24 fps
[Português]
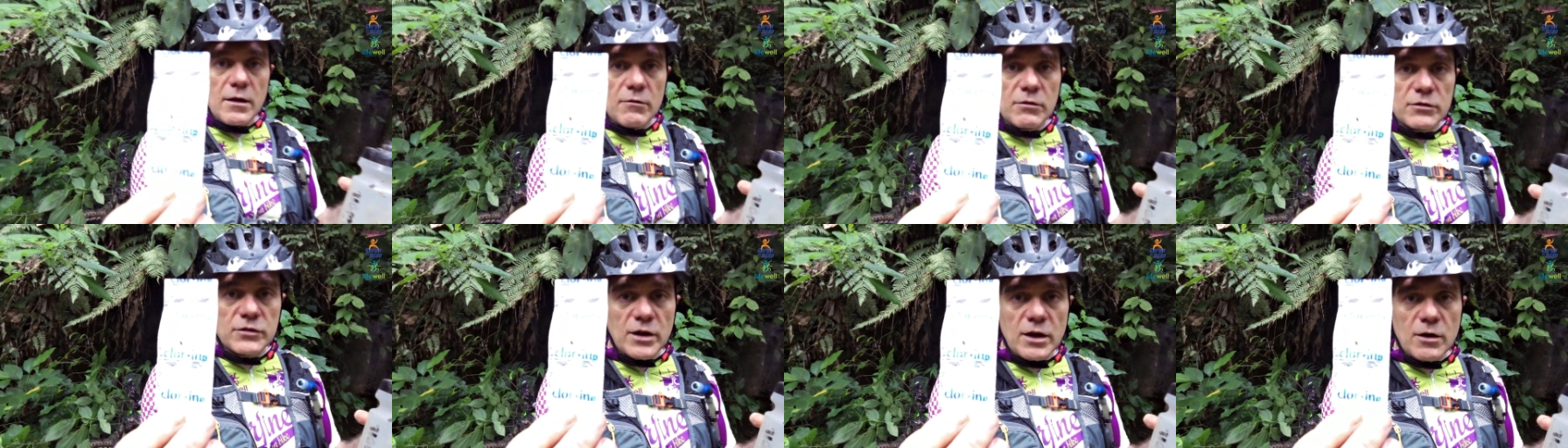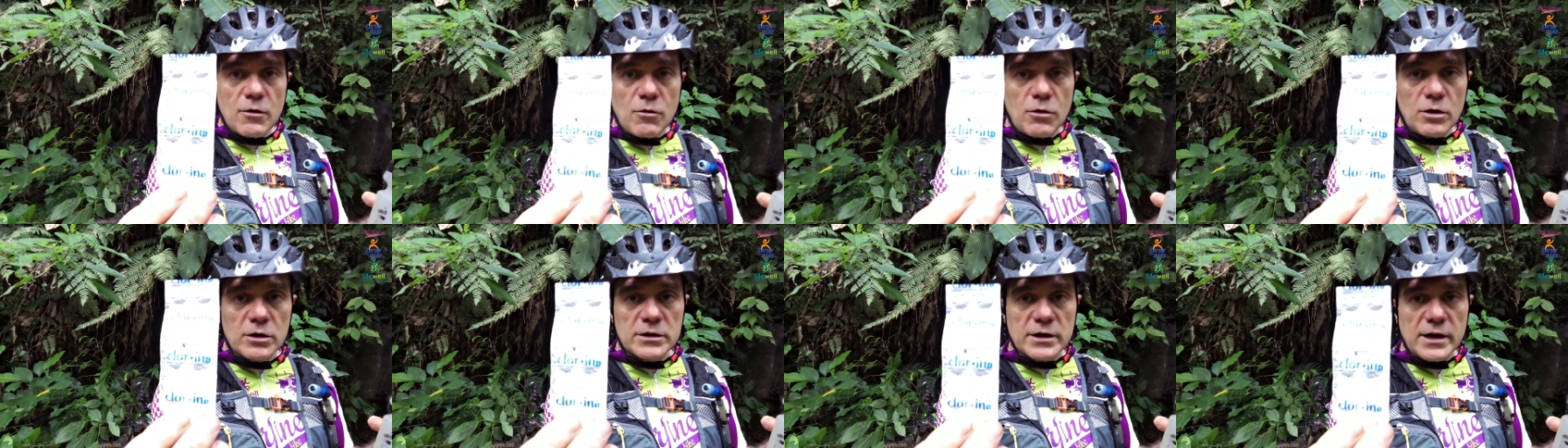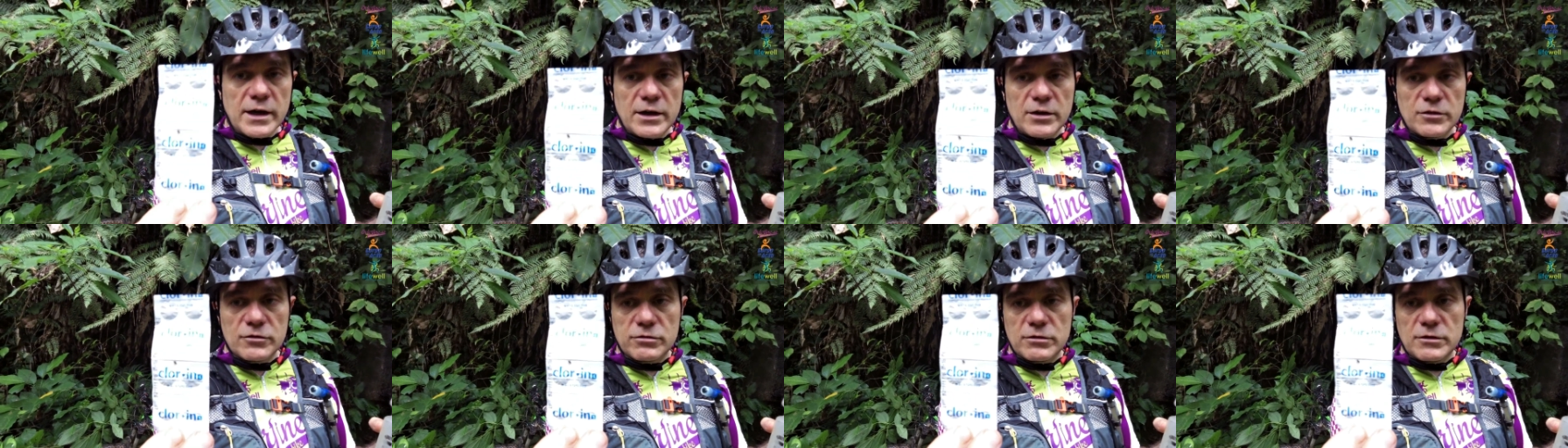Você
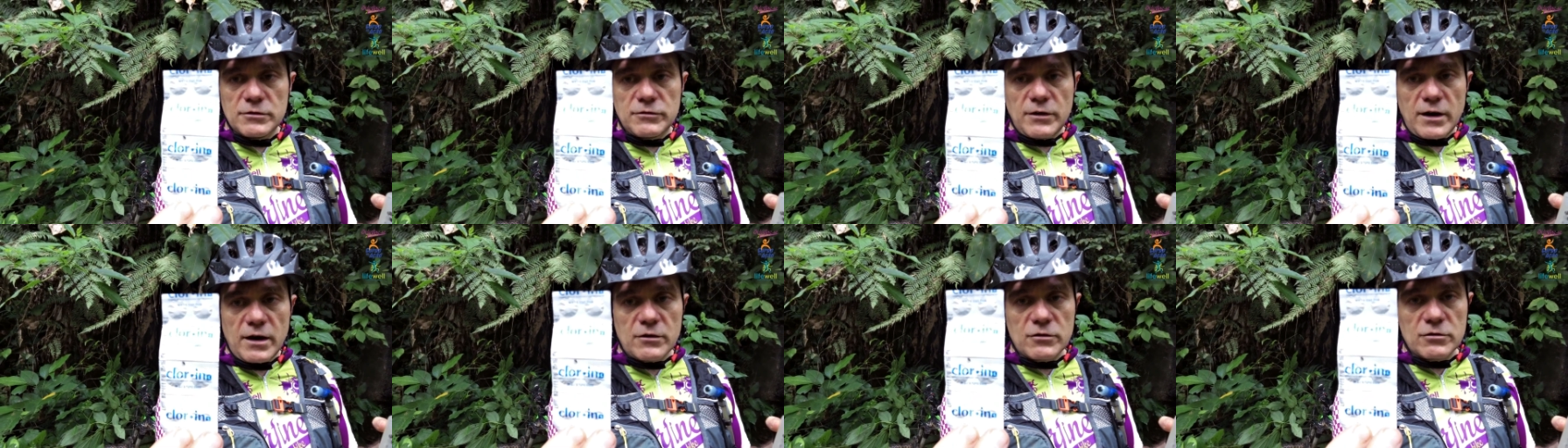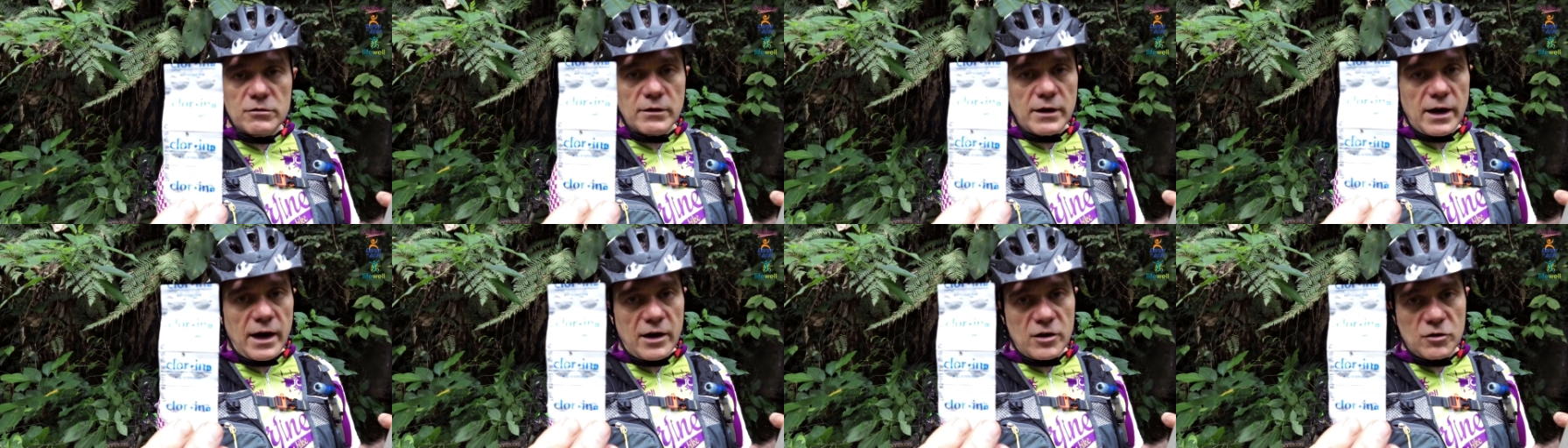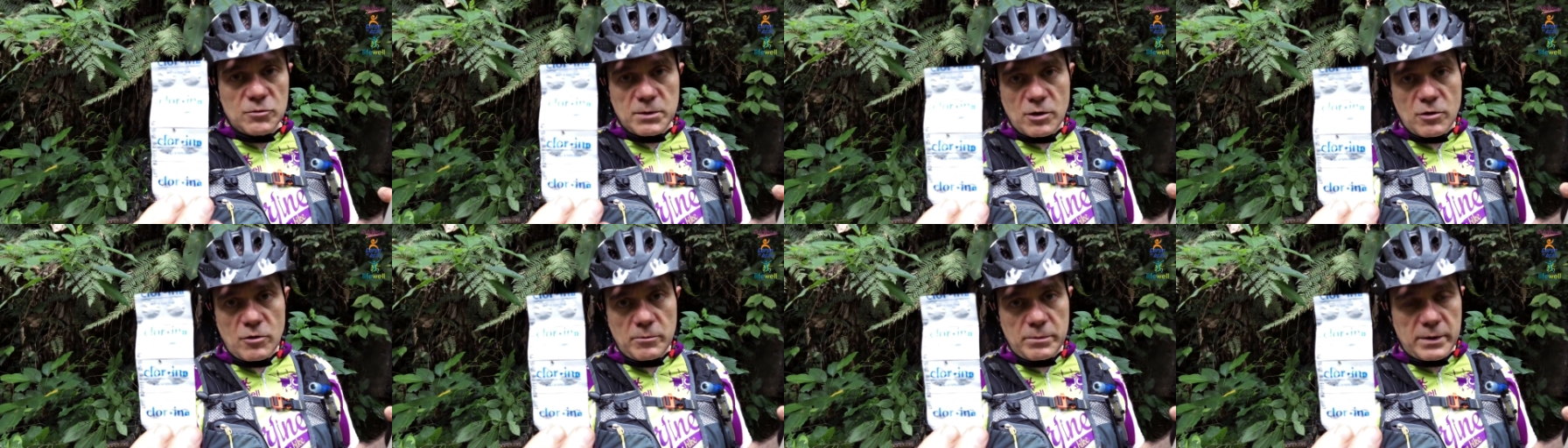encontra isso em vários lugares
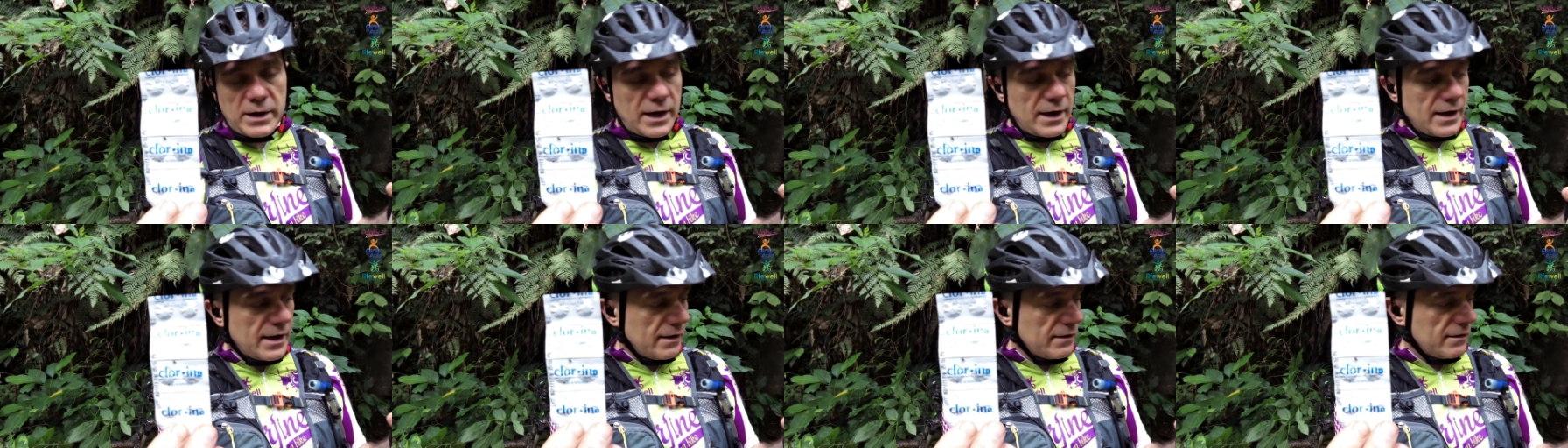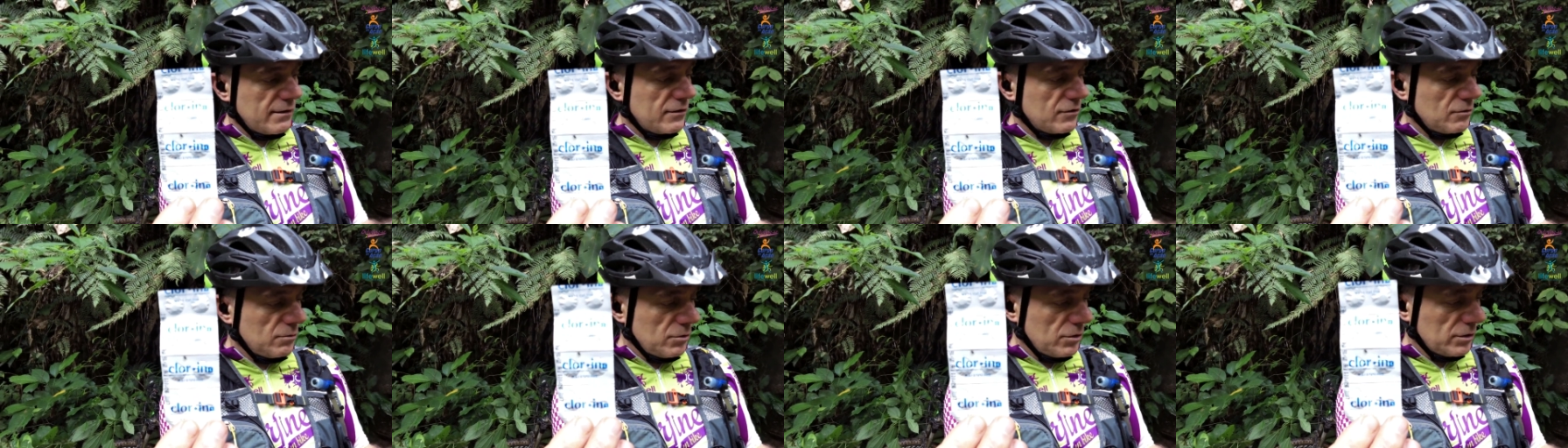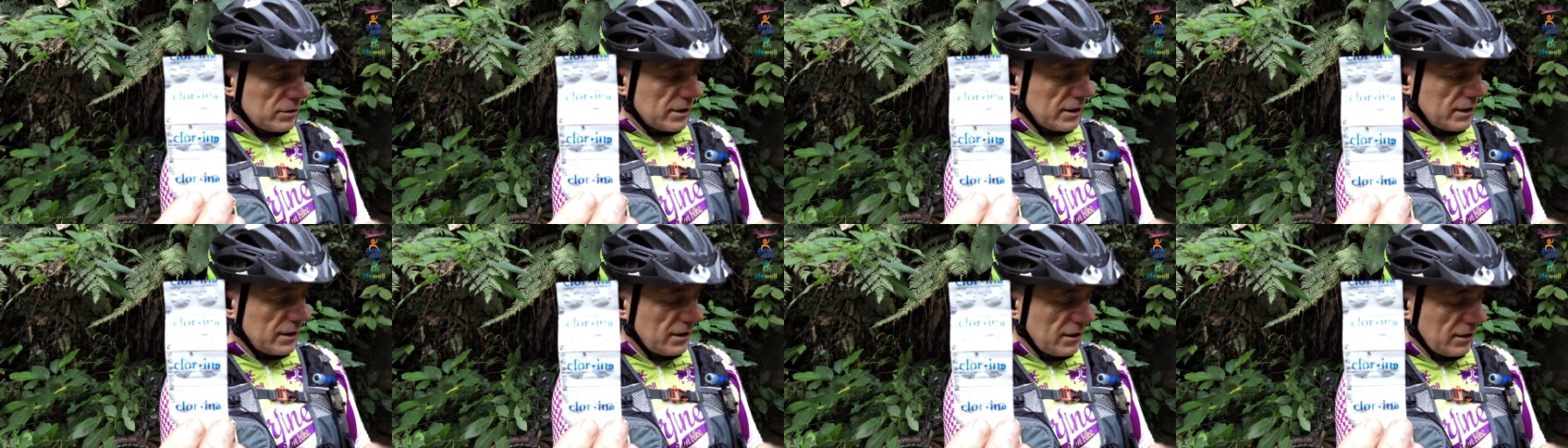para comprar, casas de
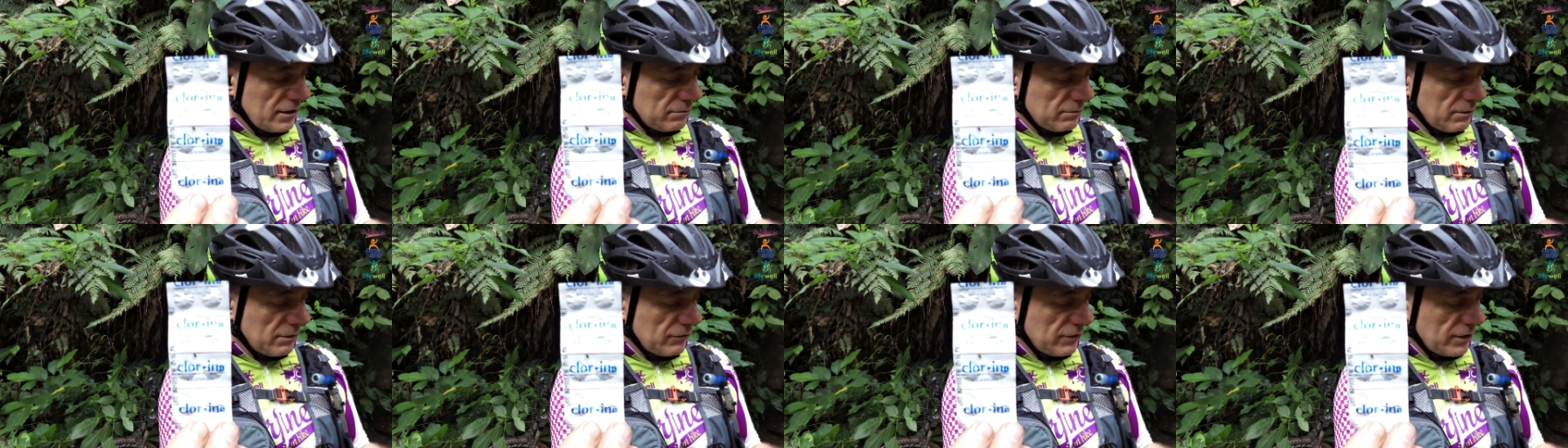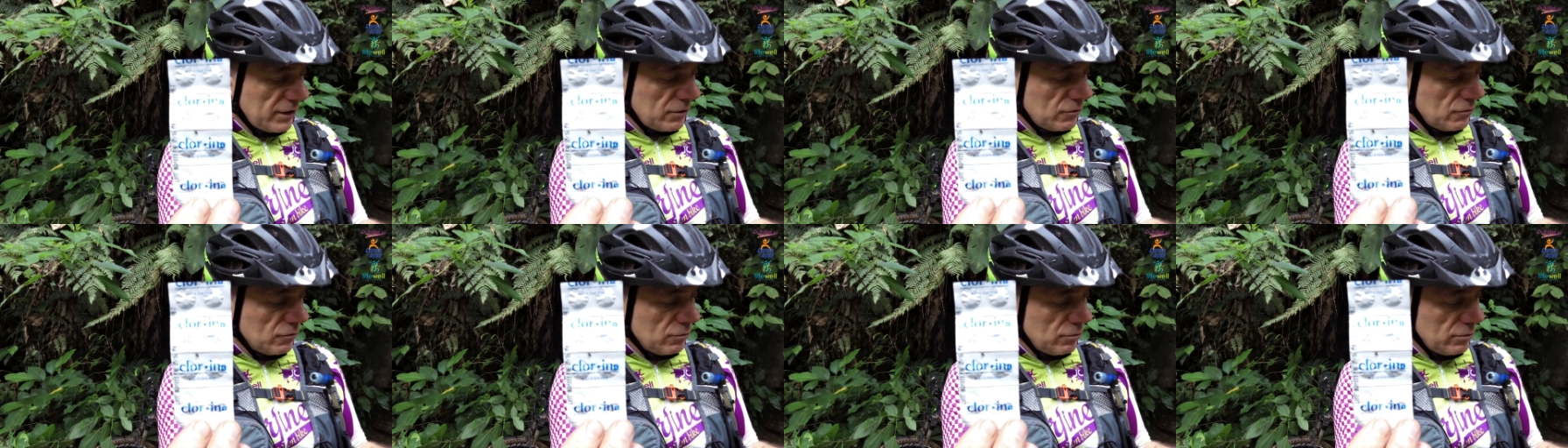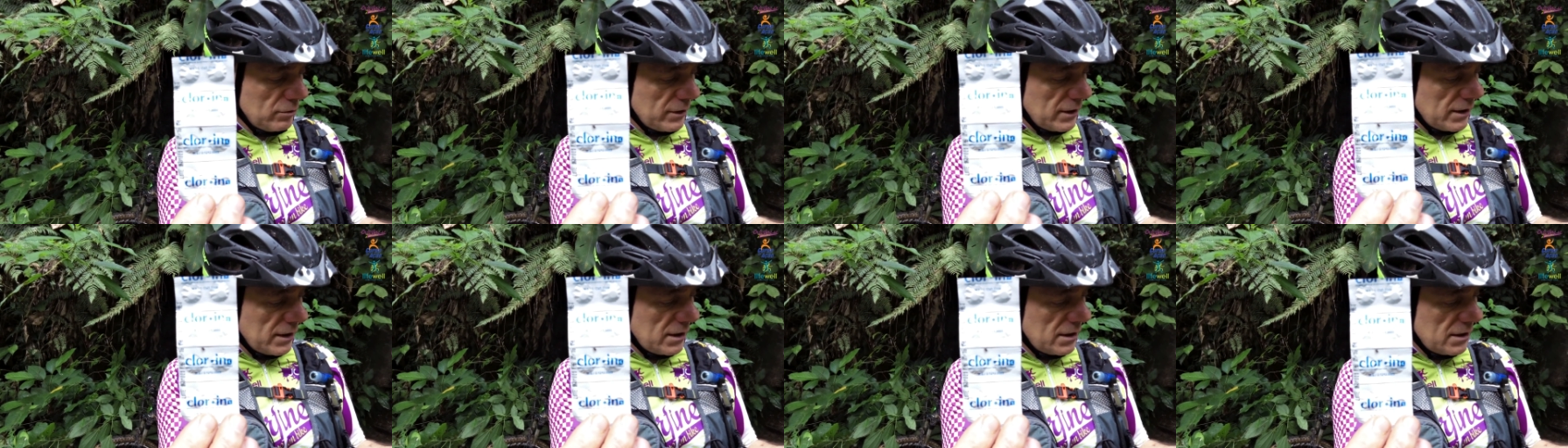montanhismo,
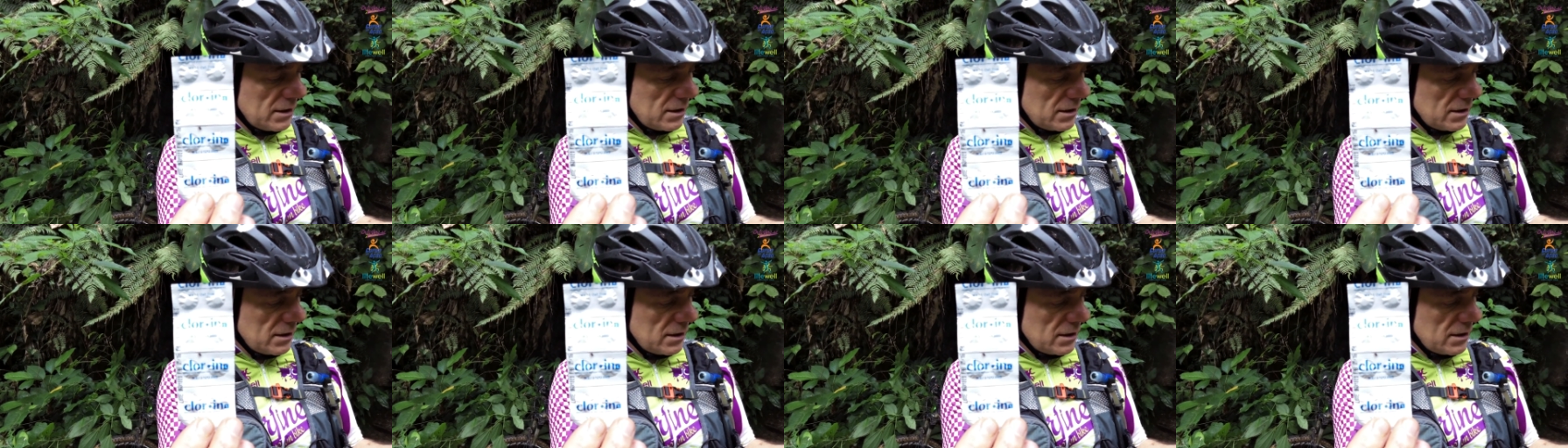aventura,